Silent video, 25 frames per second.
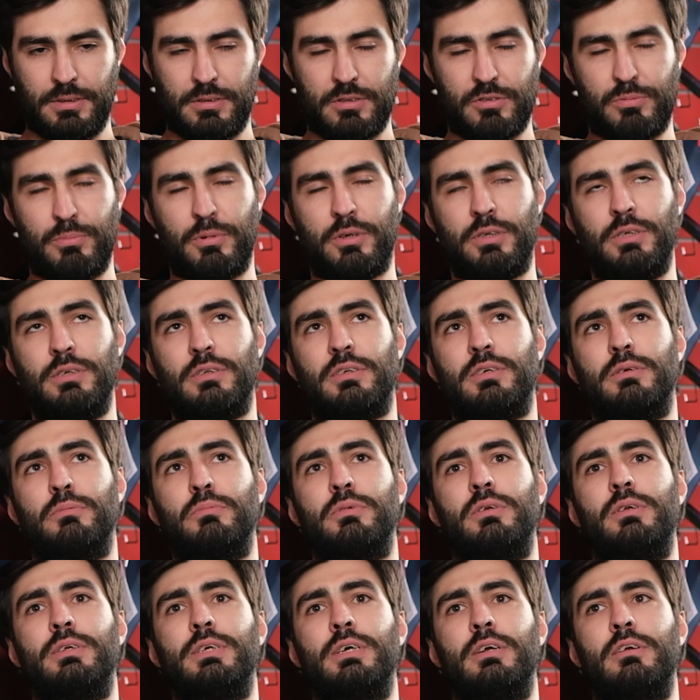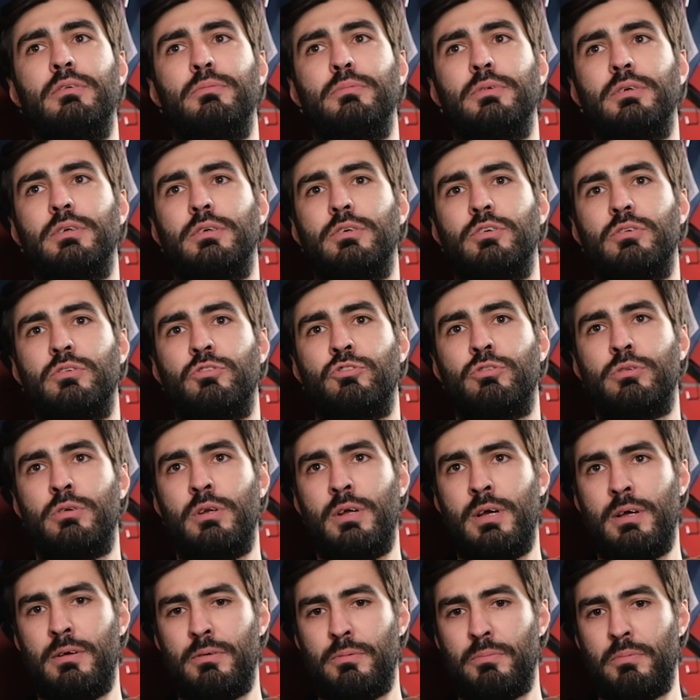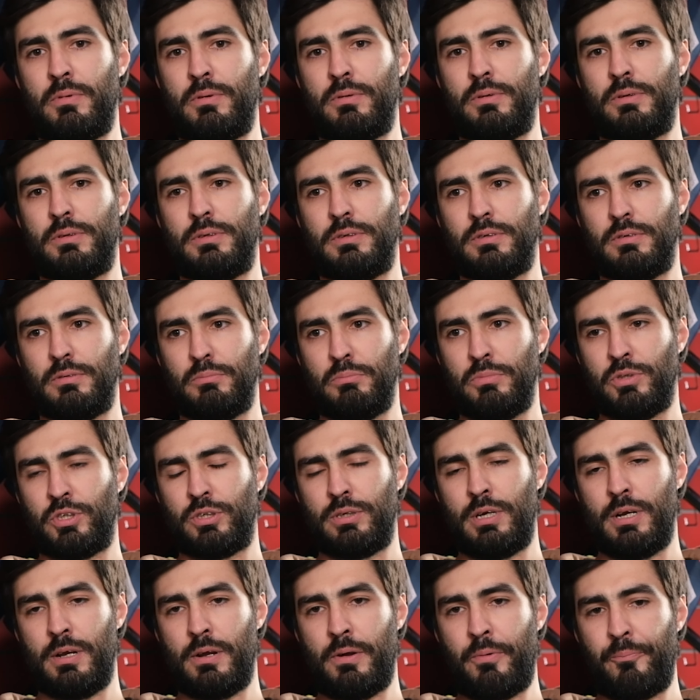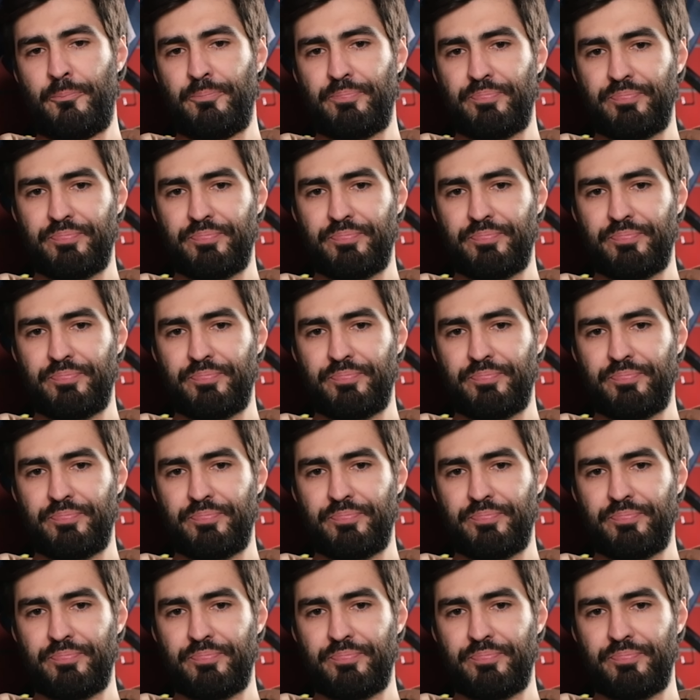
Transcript: С магнитки мы летели вместе с Чурляем, uh-huh. Мишаня.